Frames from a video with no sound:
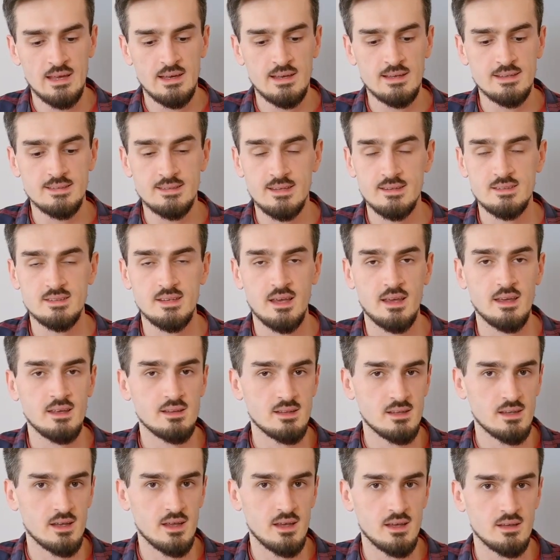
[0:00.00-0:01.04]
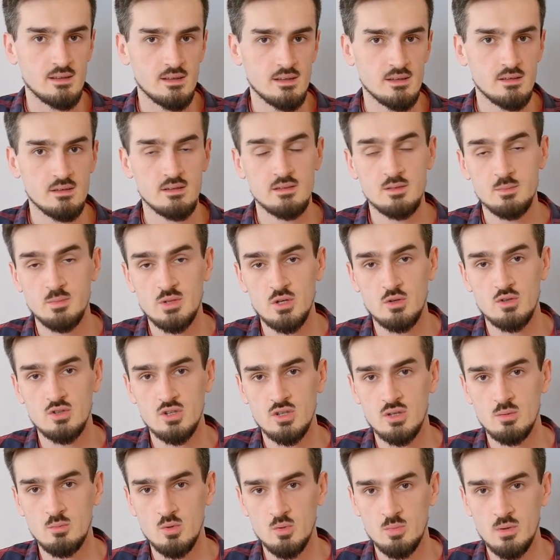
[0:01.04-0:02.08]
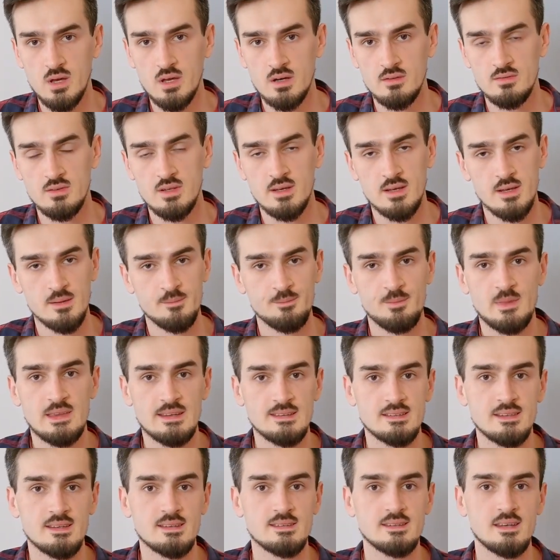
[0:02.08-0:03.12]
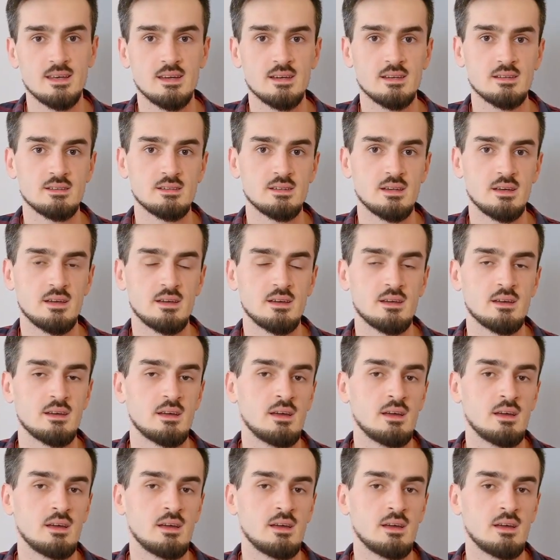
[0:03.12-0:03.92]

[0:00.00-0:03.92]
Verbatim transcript: sesja 1 na 1 z przełożonym lub kierownikiem, sesja, gdzie